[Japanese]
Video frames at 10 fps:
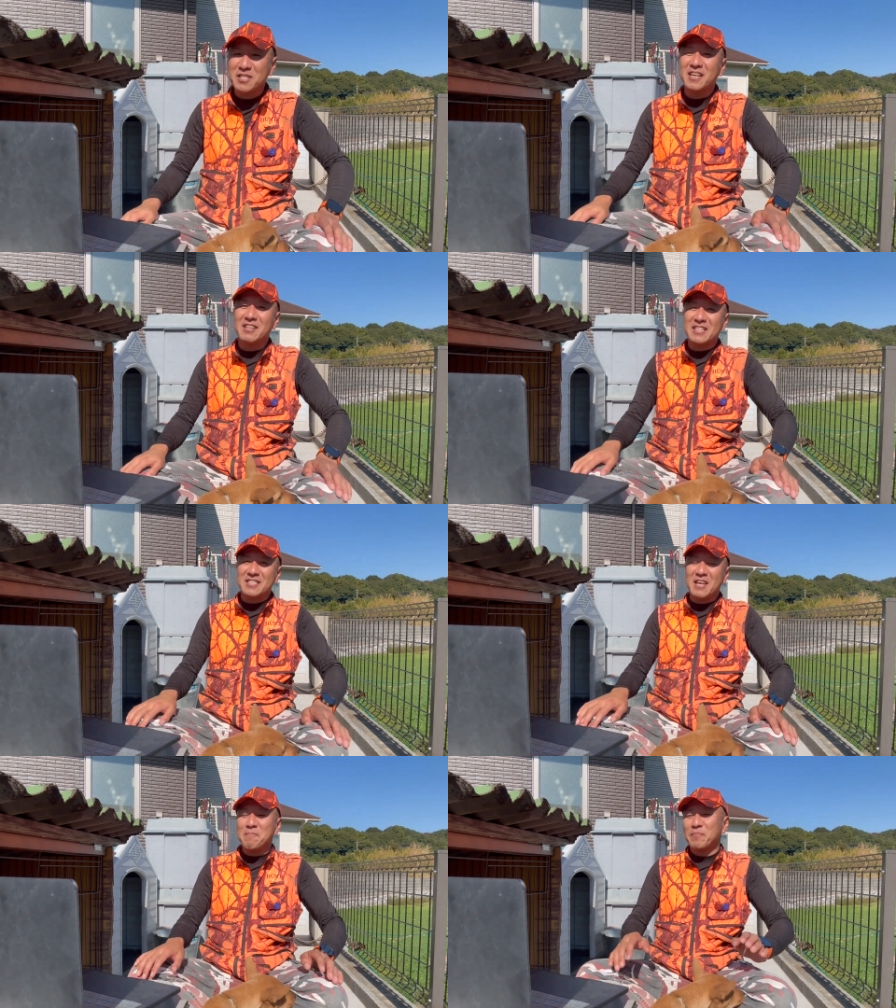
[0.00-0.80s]
ちらはです
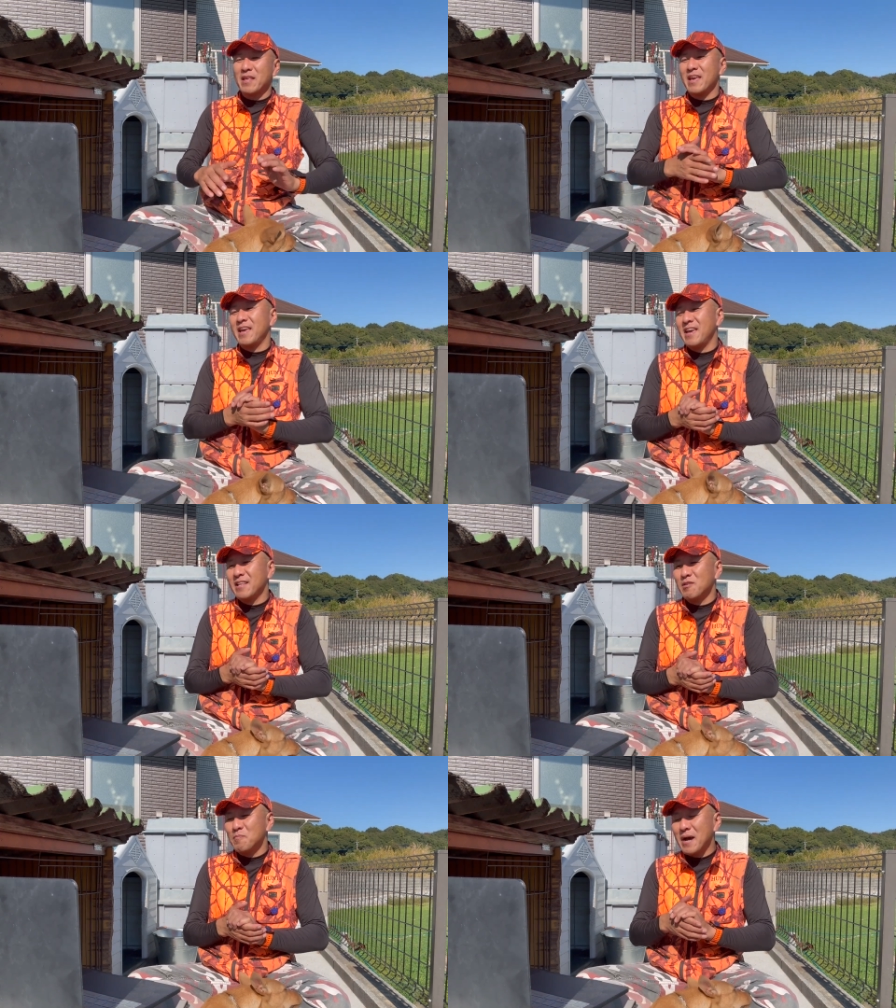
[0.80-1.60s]
ね、
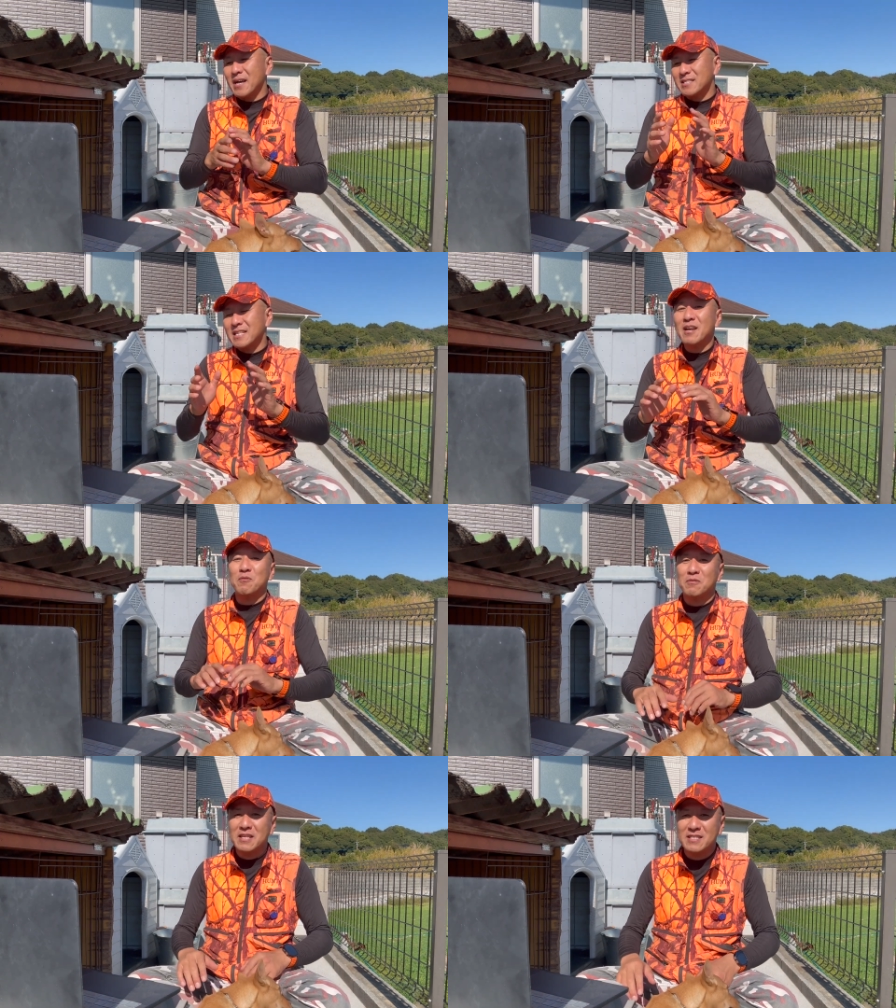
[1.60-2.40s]
最
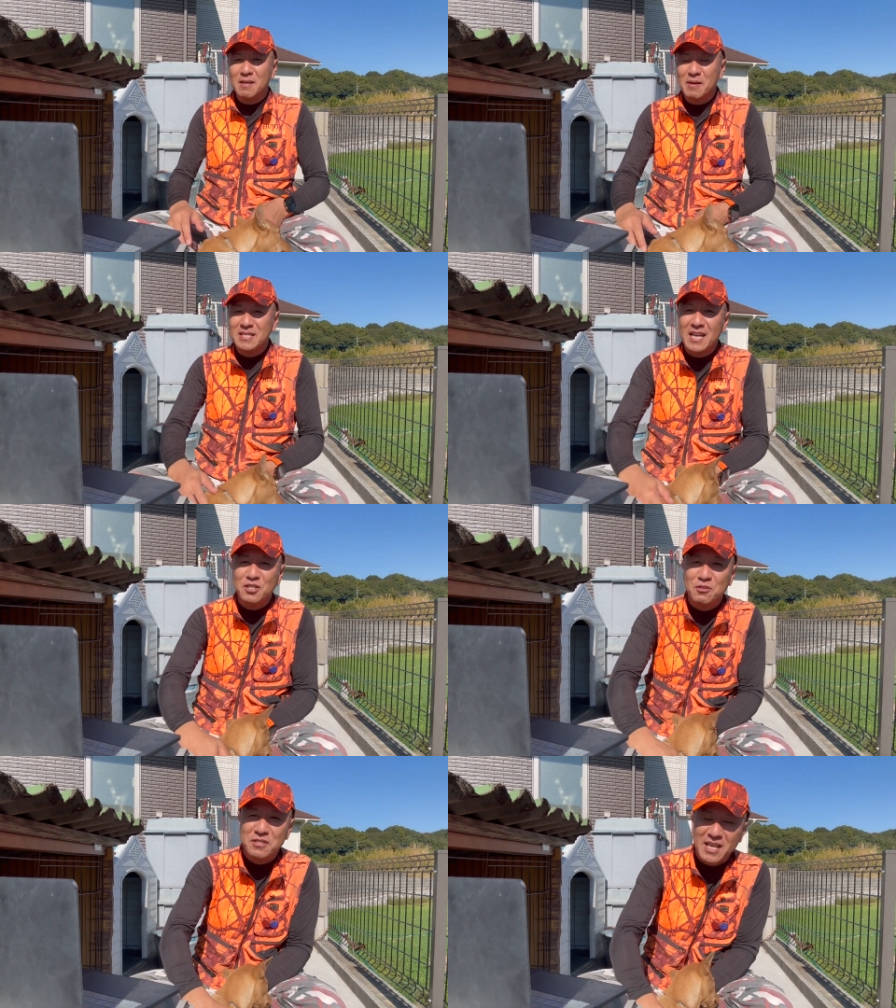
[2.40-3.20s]
後のですね、最
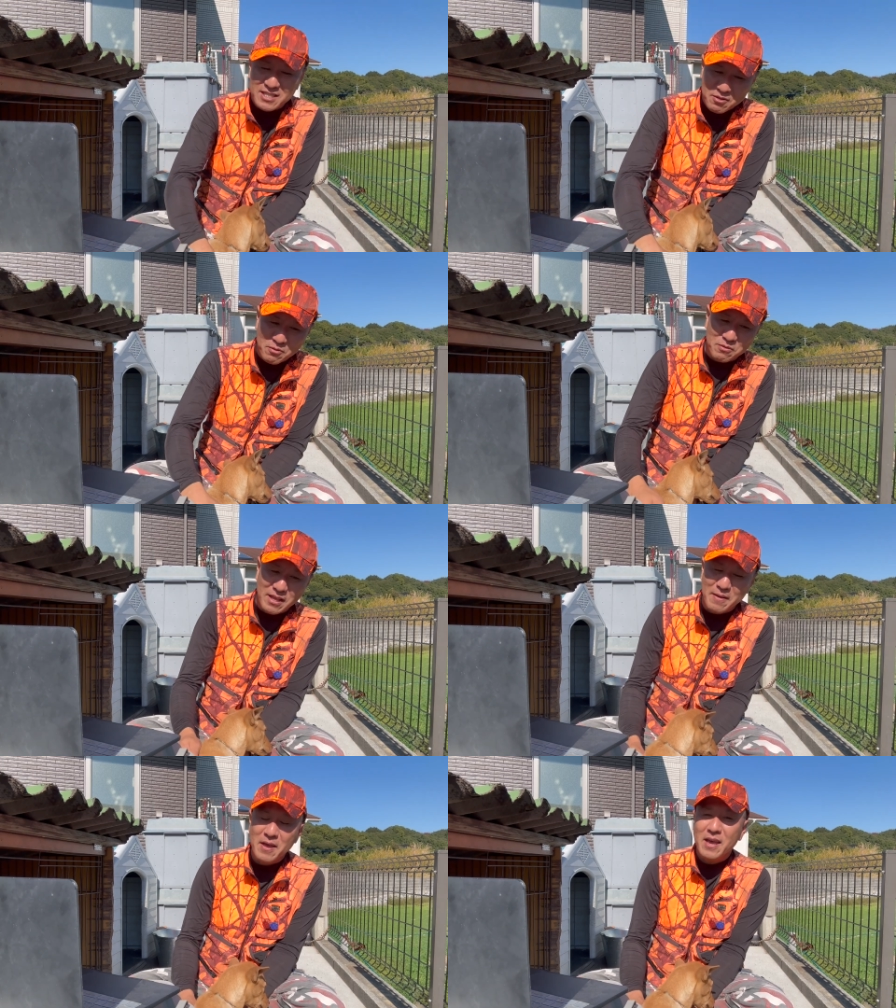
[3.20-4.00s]
終ステージということ
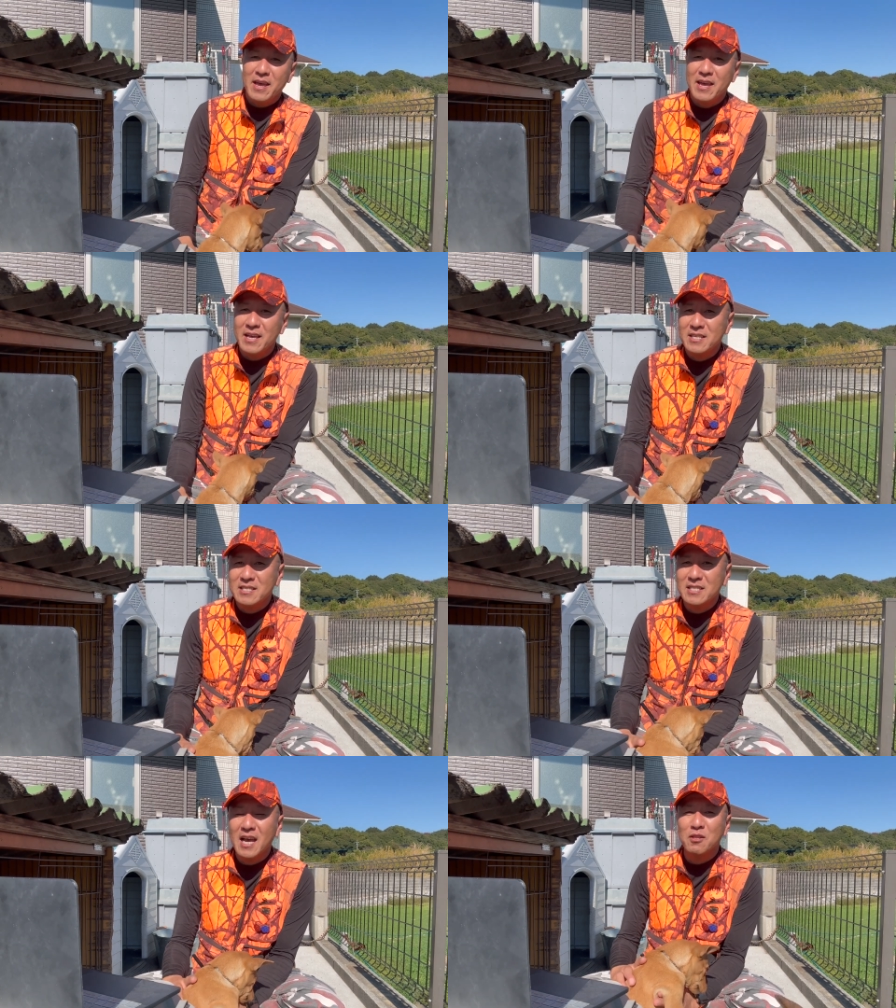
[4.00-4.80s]
で、
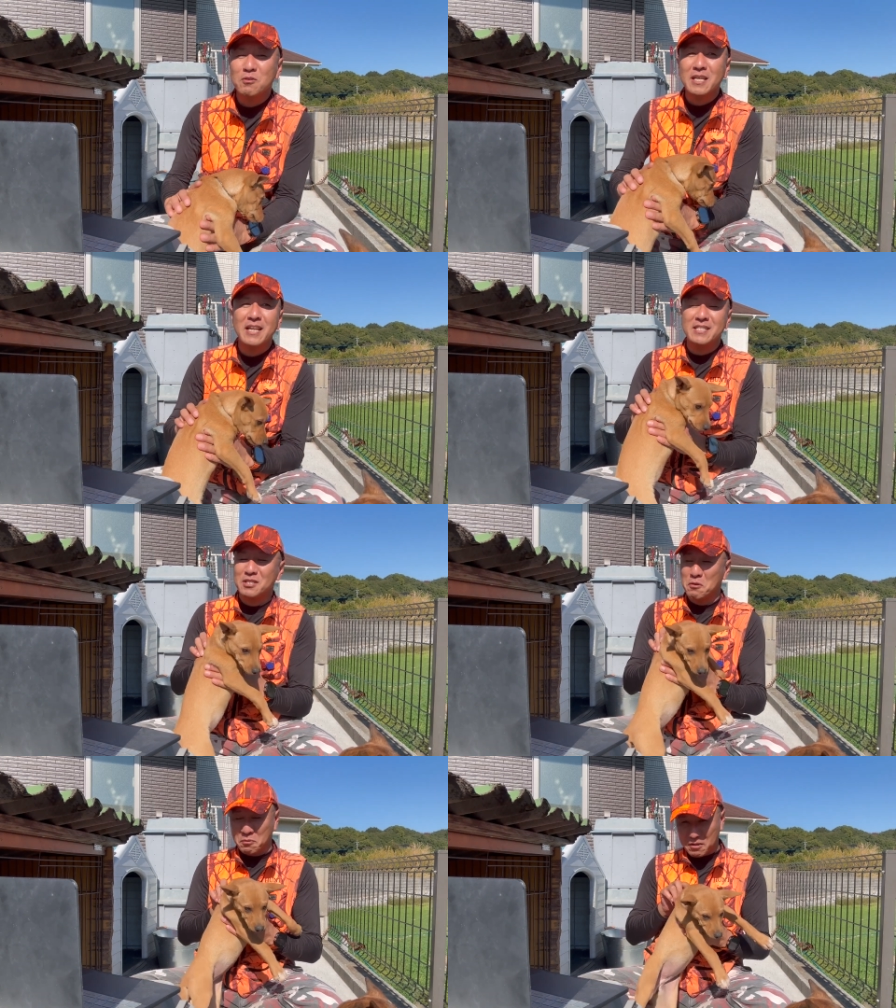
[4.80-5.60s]

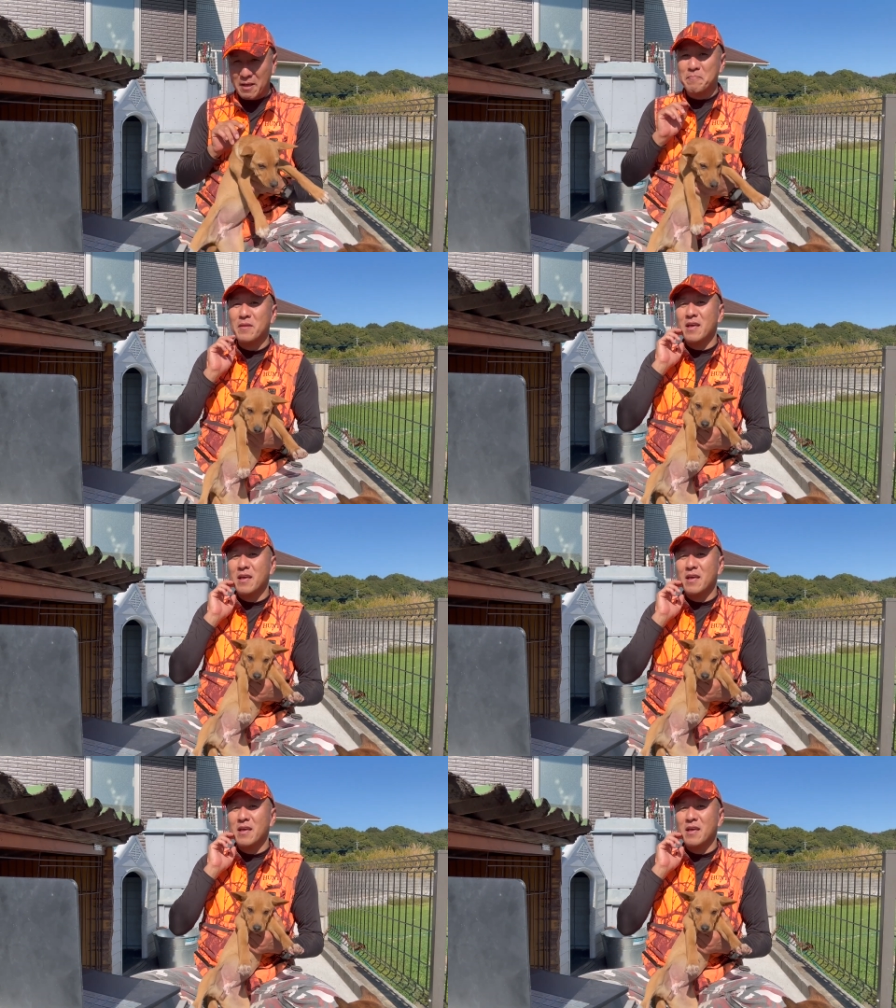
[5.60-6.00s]
サードチャレンジということで、